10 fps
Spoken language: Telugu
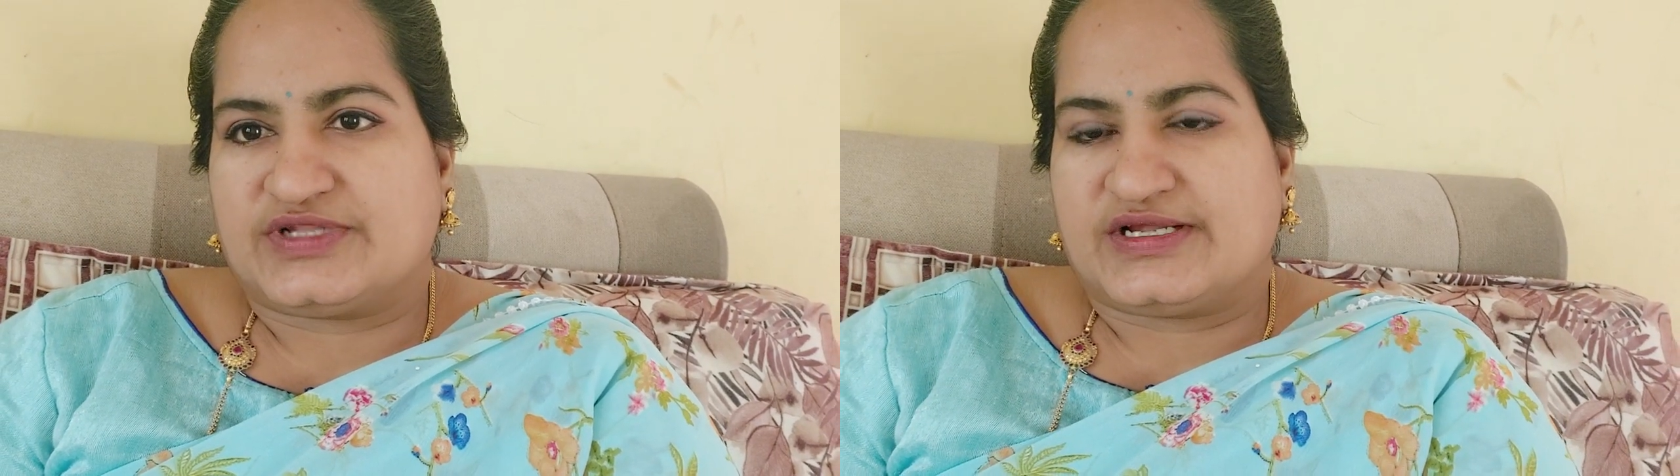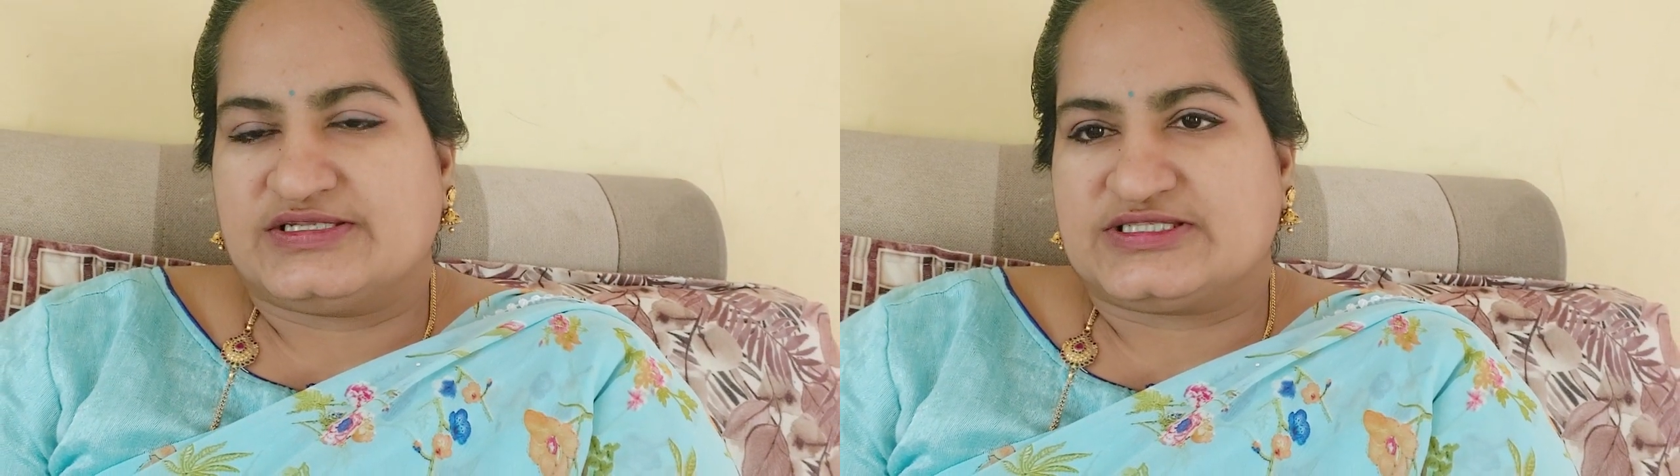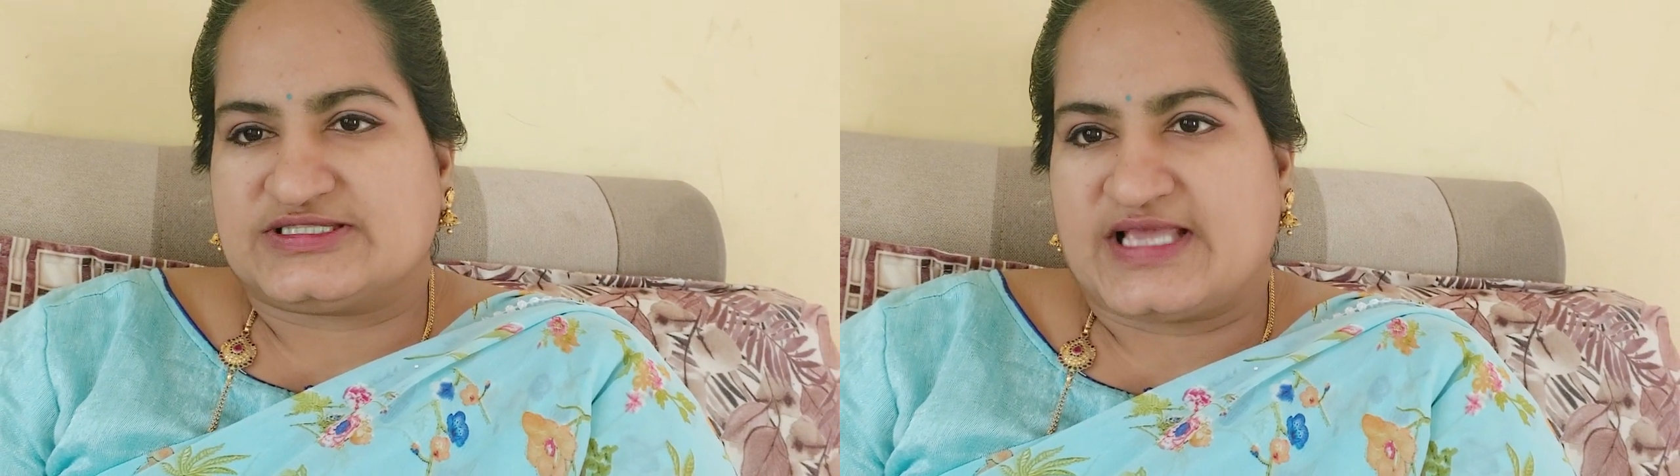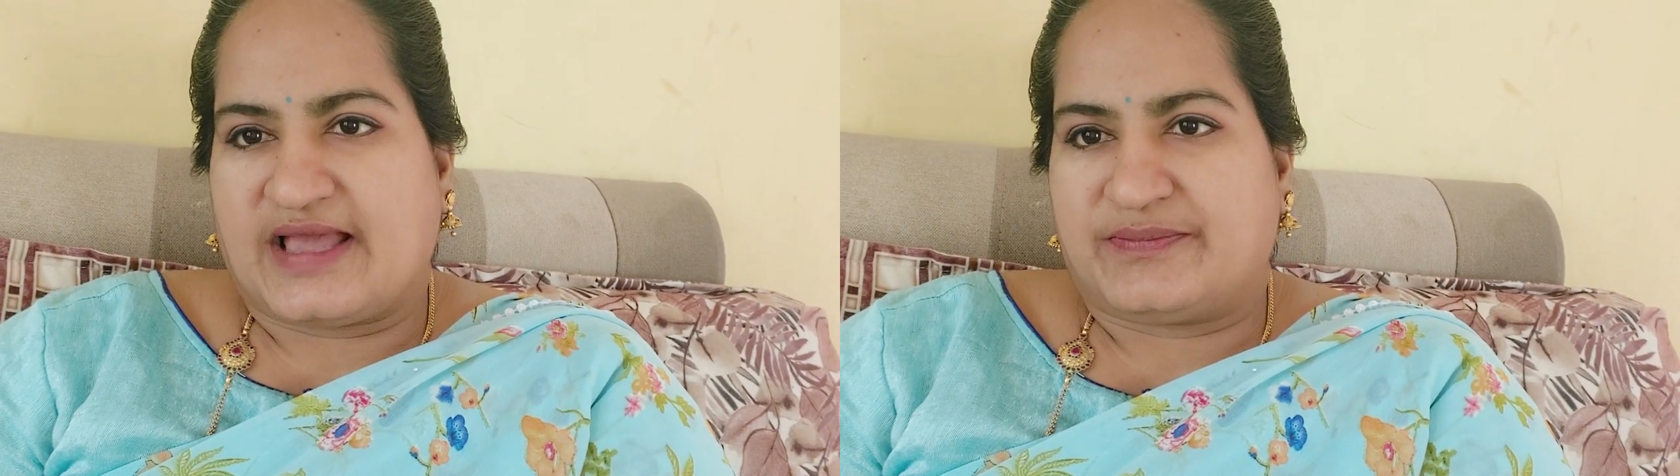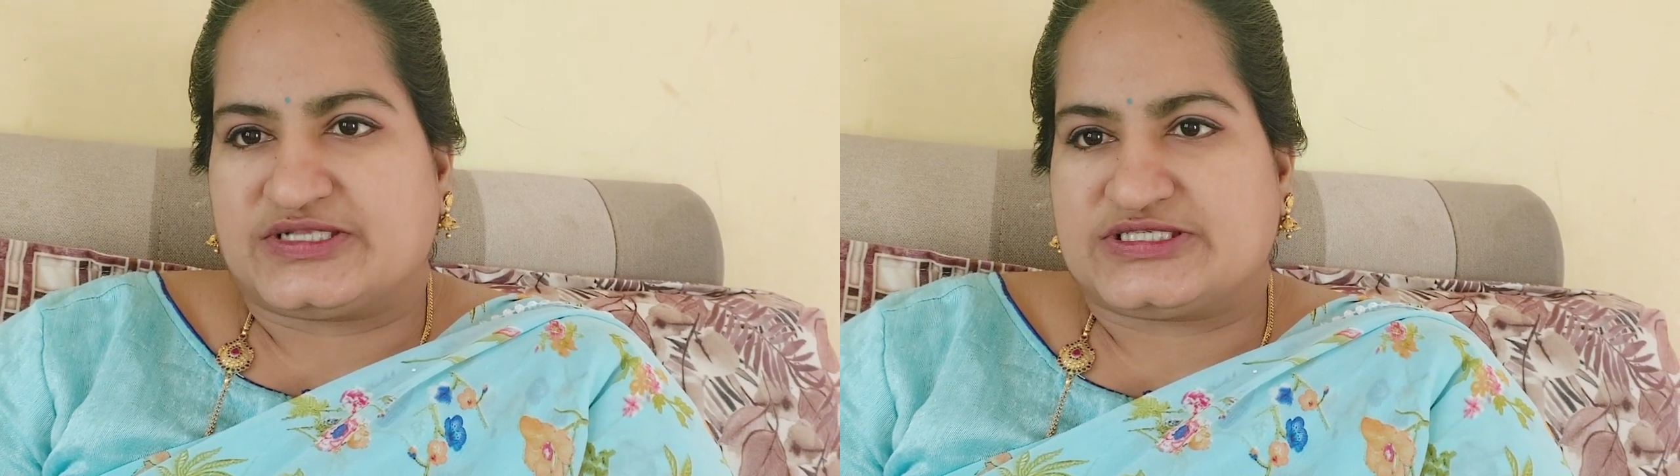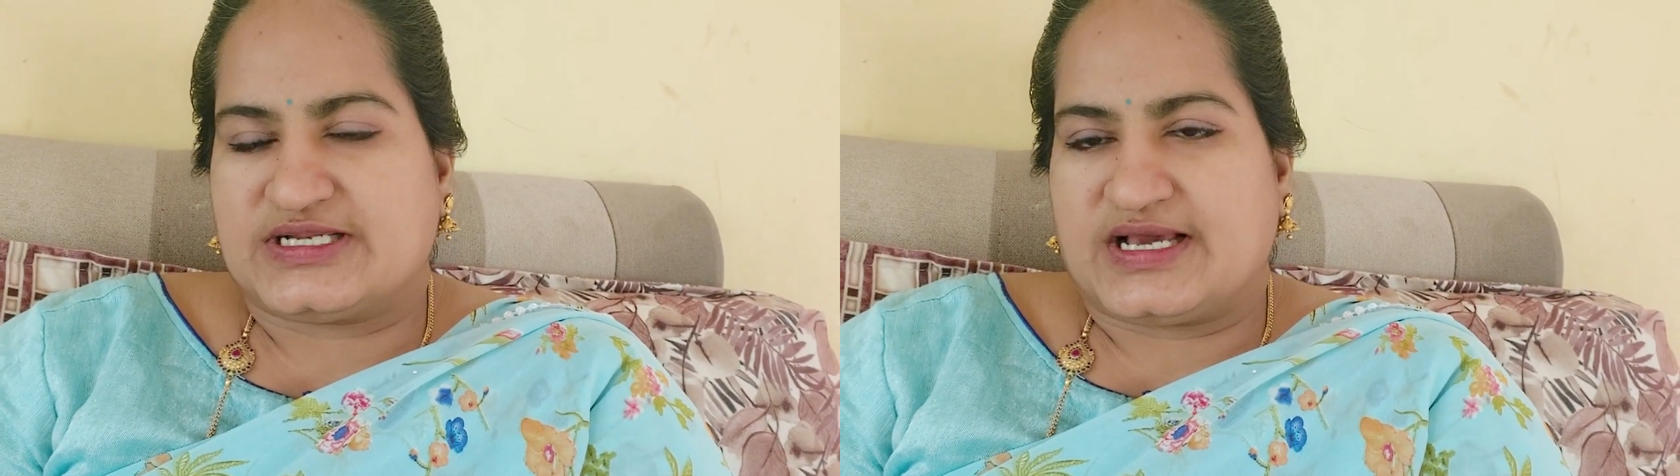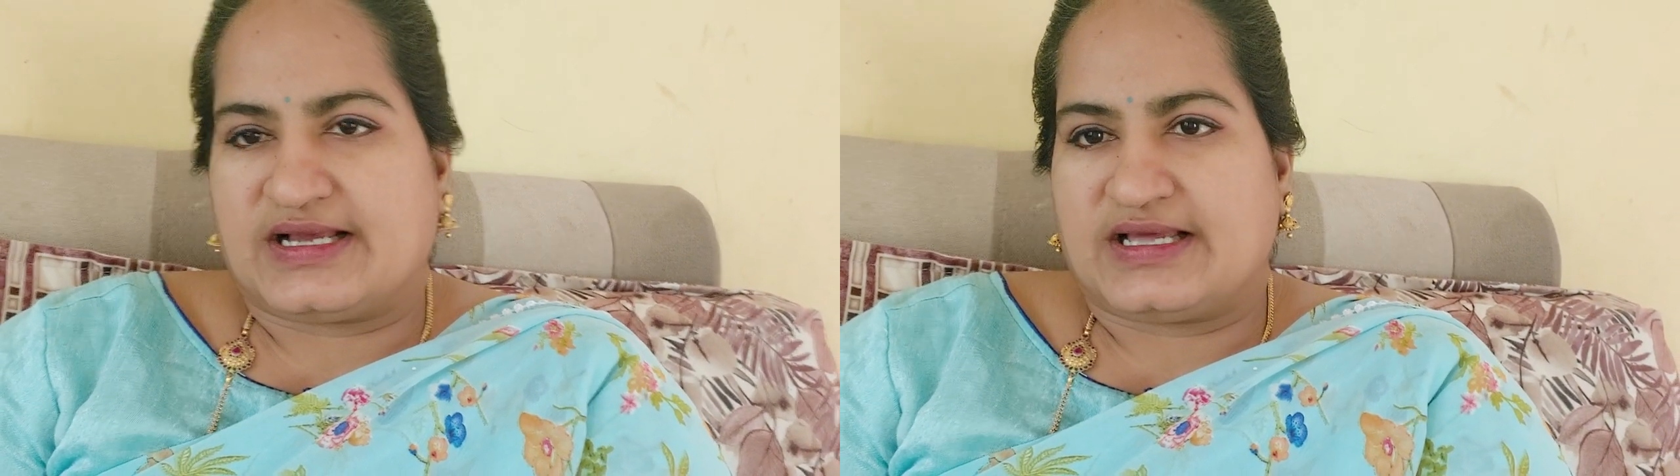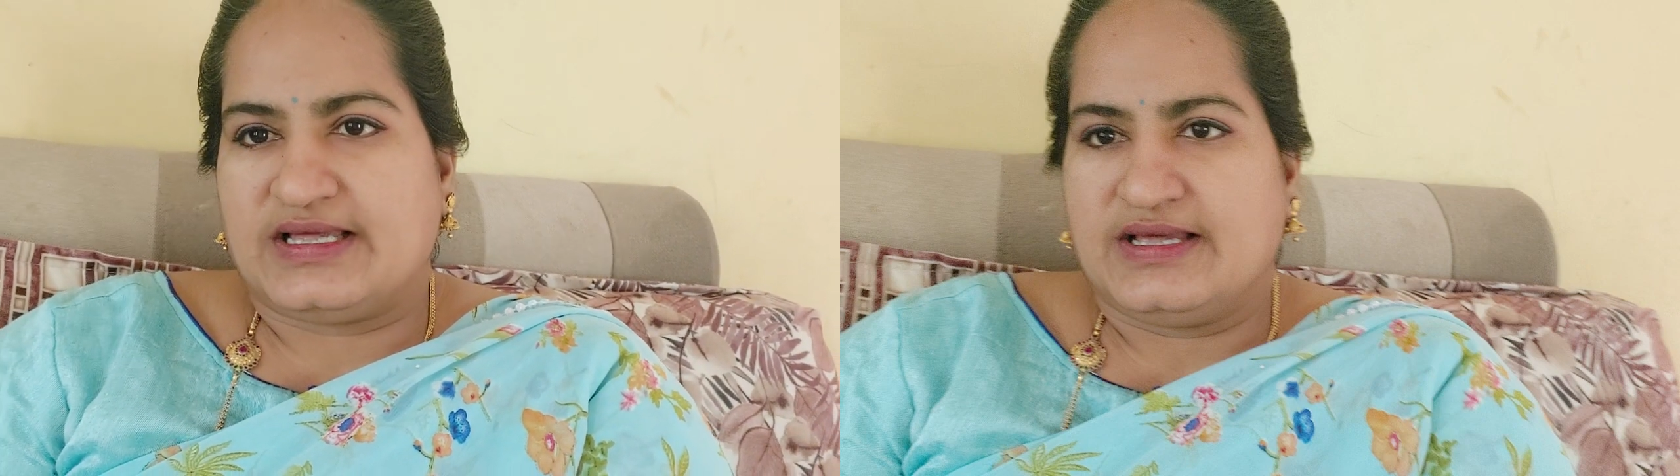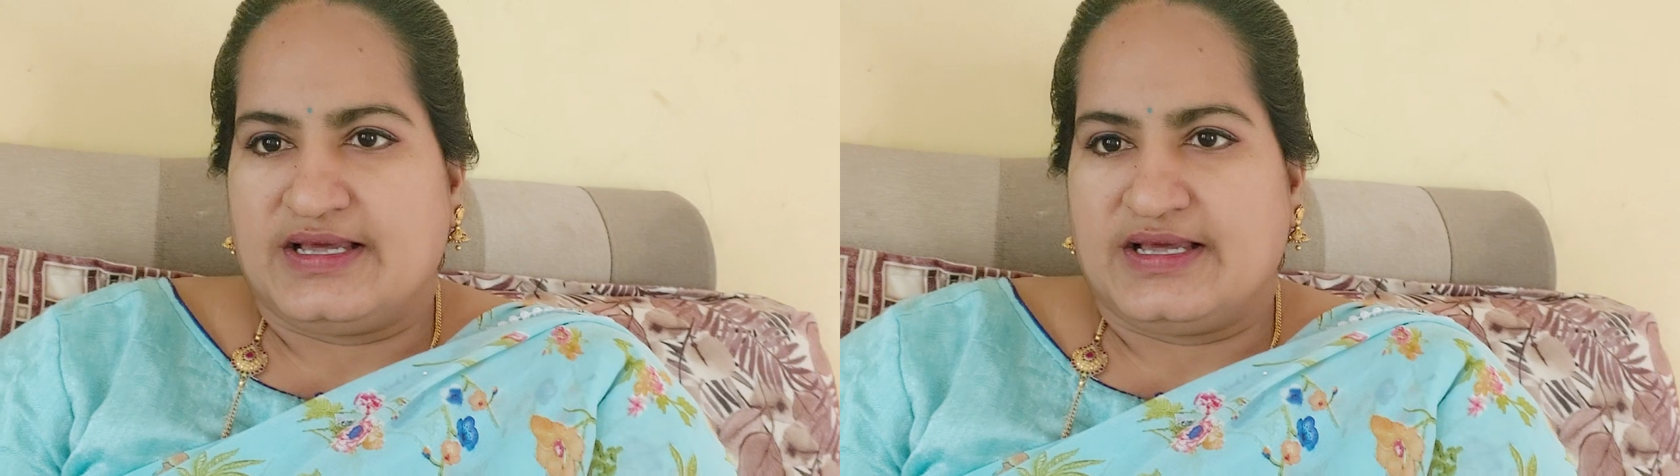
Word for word: త్రీ ఇంచెస్ గ్యాప్ ఇచ్చేలాగా